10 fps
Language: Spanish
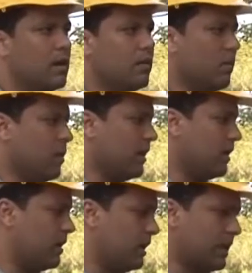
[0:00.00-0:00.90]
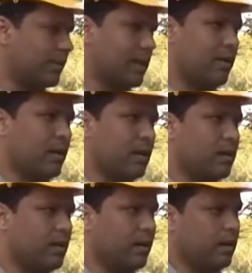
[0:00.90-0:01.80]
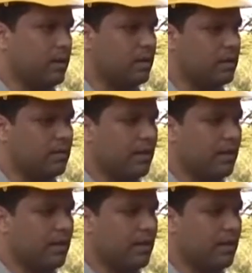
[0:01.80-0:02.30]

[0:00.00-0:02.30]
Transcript: y vamos a, trabajar eh,